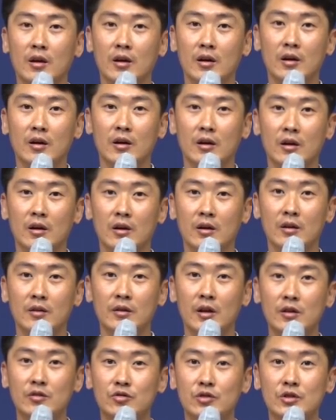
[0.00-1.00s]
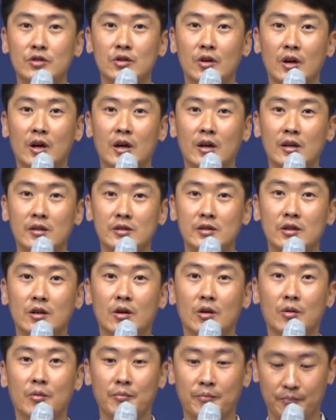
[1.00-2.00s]
아, 낼수 있어야 하겠죠.
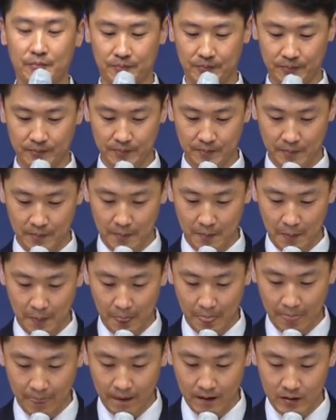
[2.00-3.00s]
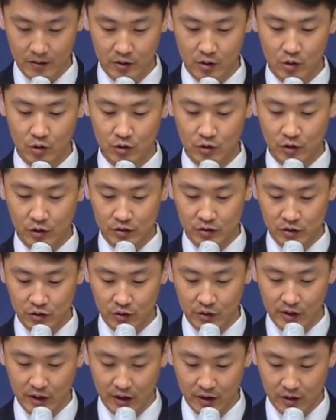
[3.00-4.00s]
그리고 그것으로
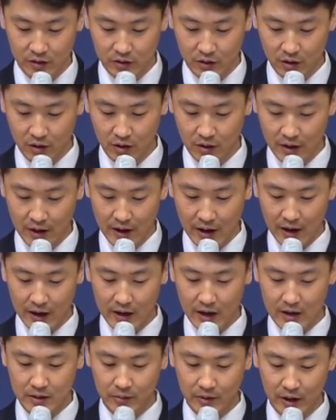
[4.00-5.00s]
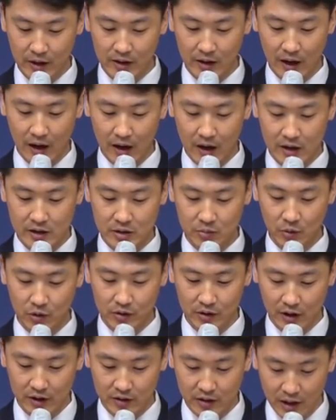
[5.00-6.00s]
인하여서 하나님께 나아가지
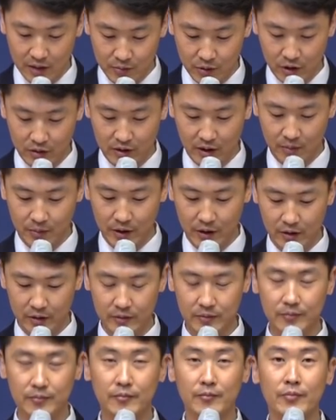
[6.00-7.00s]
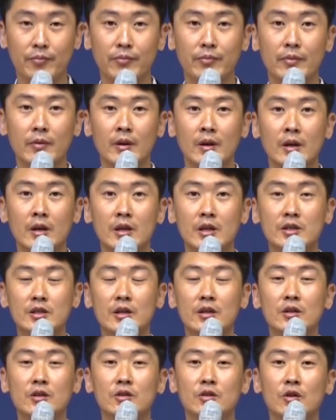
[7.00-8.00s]
못한 삶이었다면
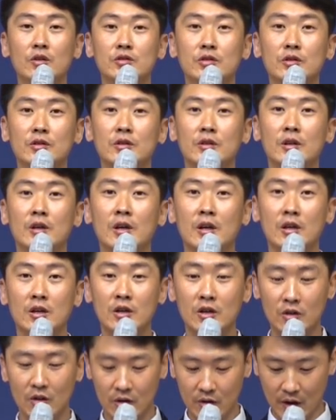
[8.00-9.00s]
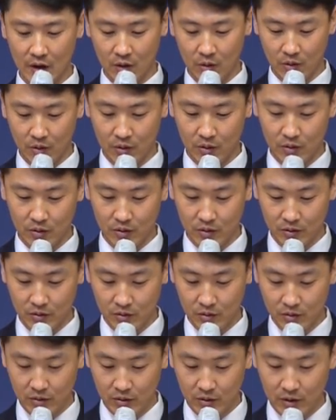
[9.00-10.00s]
이제는 그것을 끊어내고
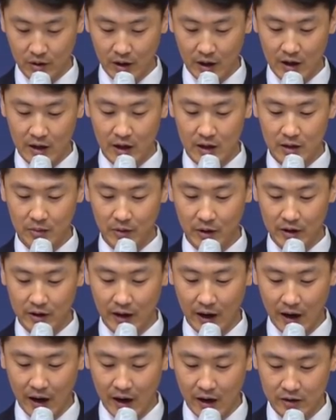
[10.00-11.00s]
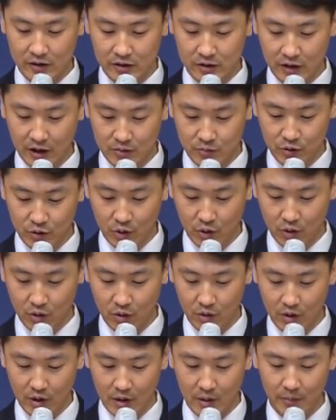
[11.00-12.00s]
하나님께 나아가는
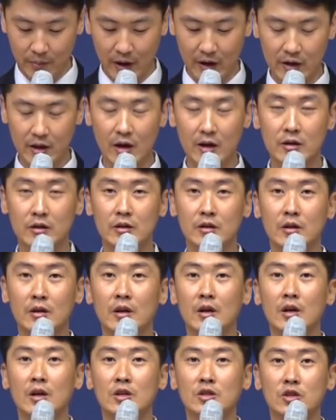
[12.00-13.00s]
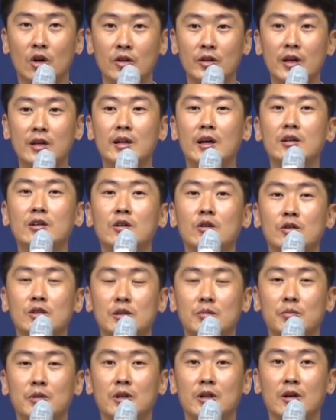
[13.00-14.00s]
삶으로 방향을 전환하는
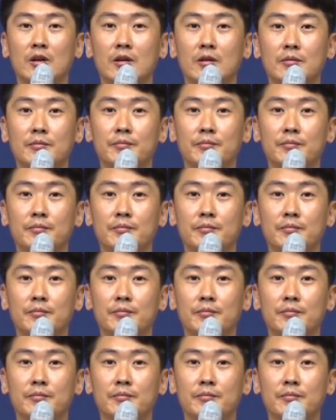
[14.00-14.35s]
것입니다.